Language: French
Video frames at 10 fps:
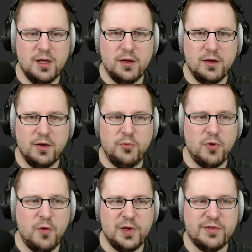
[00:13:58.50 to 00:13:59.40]
euh, pour
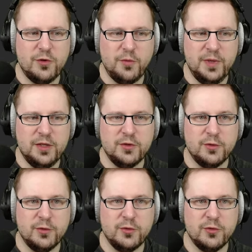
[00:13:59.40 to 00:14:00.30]
remplacer Urbig,
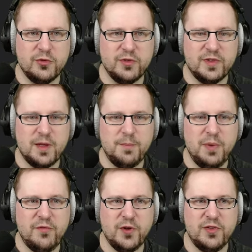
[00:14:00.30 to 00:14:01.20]
euh, ce serait
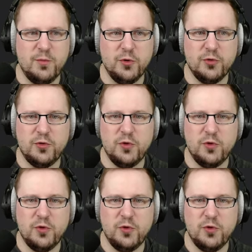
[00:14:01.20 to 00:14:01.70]
pas forcément le truc